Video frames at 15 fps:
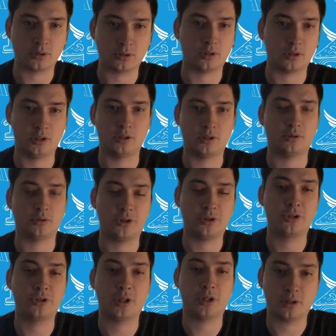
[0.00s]
Э, это
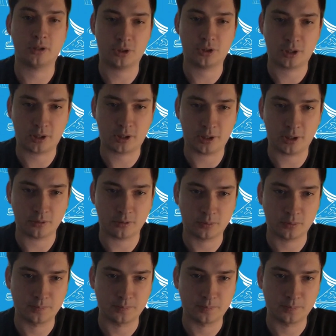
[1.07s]
человеческое отношение к тому.